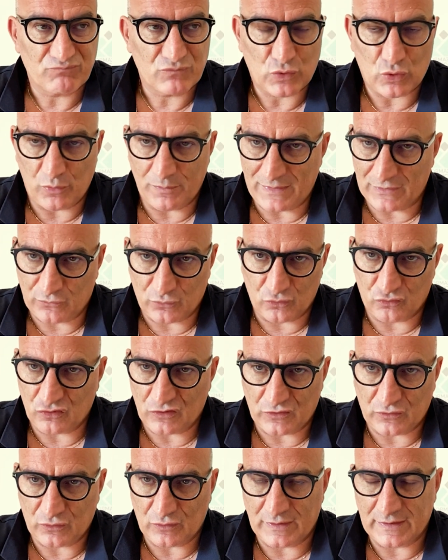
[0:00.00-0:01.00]
come è
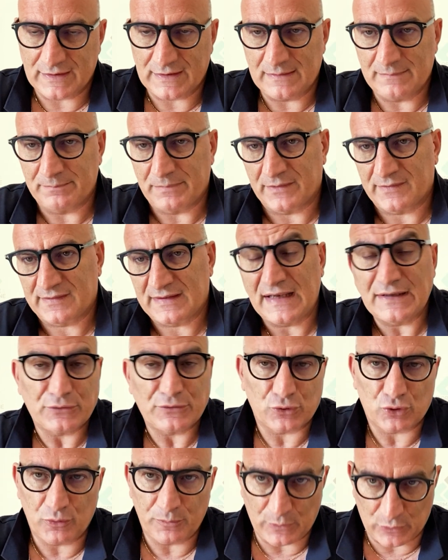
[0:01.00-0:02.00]
successo anche in
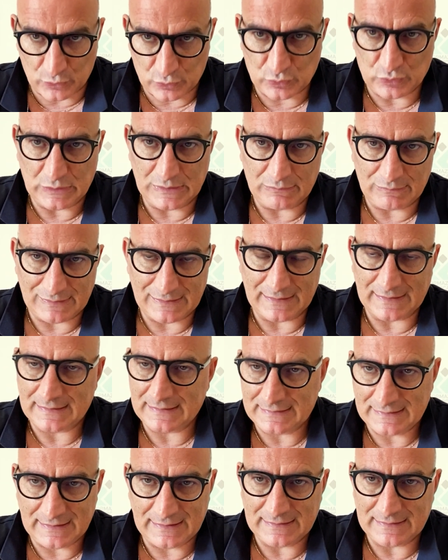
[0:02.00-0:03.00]
passato, come continua ad
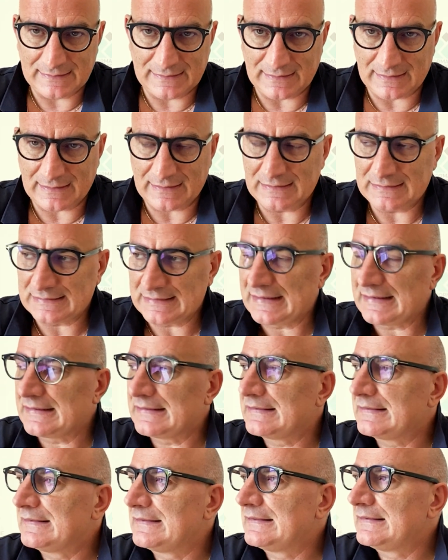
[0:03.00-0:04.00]
accadere in realtà,
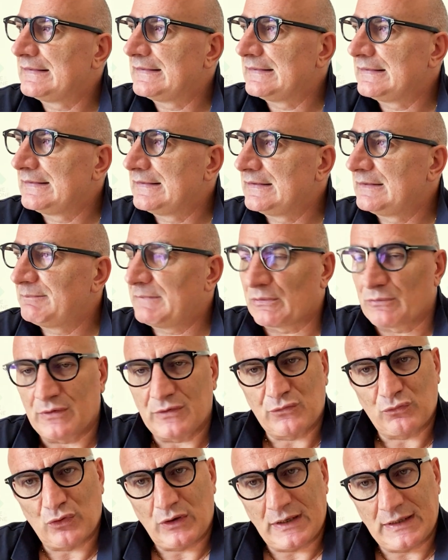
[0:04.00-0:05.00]
ma
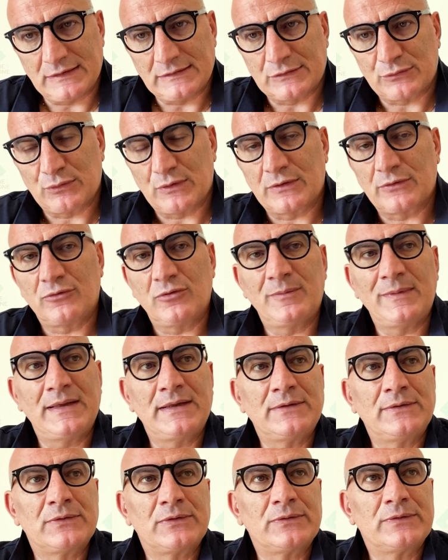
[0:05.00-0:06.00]
questo è altro
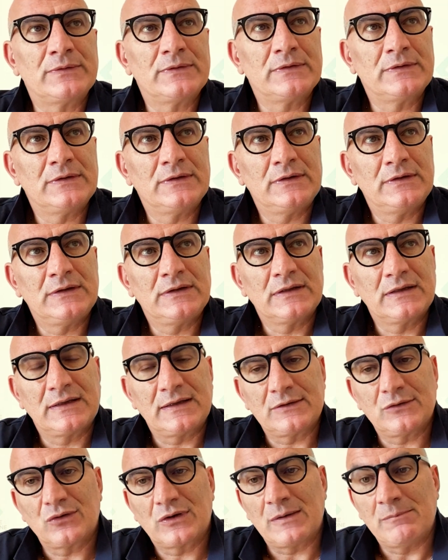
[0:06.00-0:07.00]
argomento,
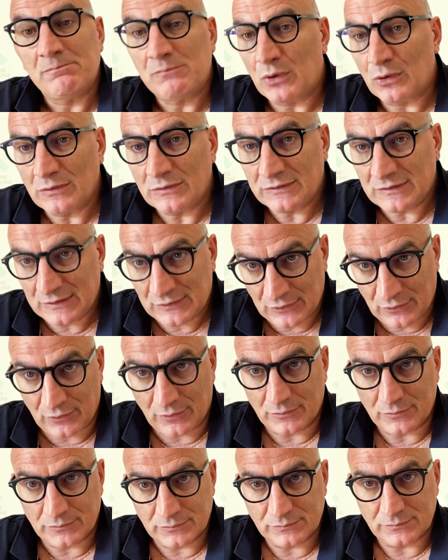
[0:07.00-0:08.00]
credo che molti
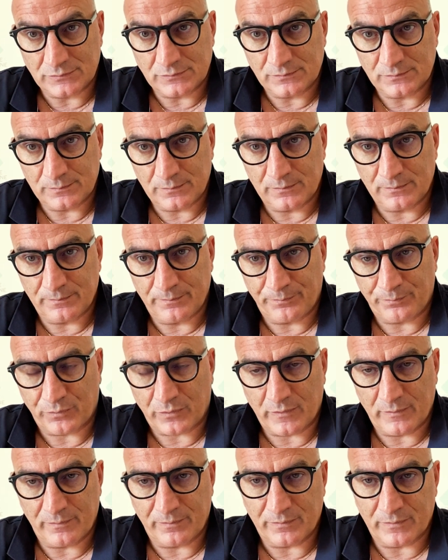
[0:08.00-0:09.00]
no
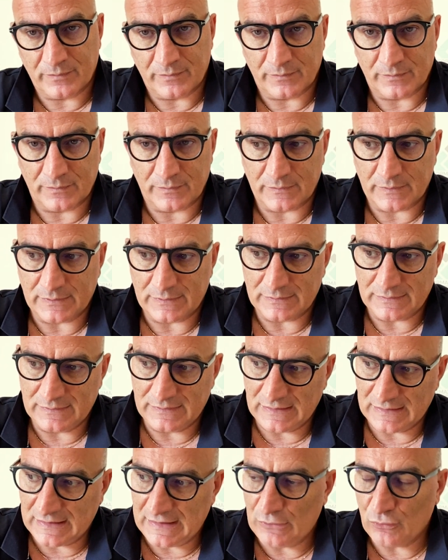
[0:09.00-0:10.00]
mm,
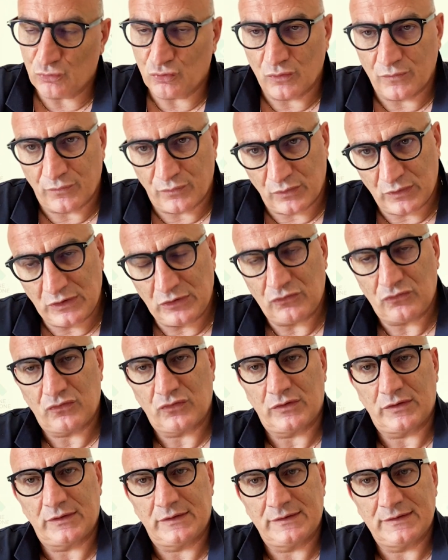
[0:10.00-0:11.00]
di chi
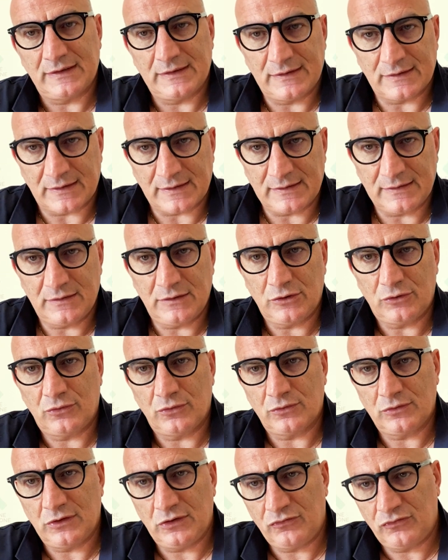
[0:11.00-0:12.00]
usufruisce del
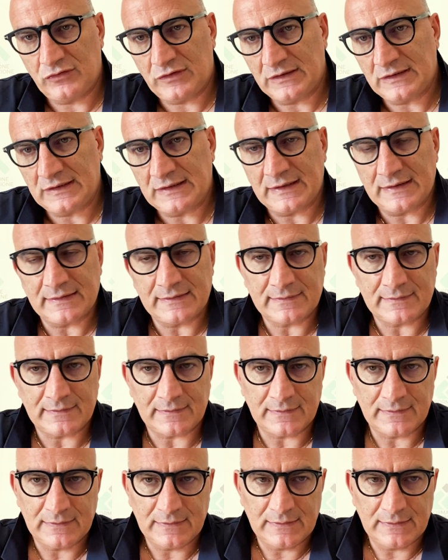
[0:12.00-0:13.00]
reddito di cittadinanza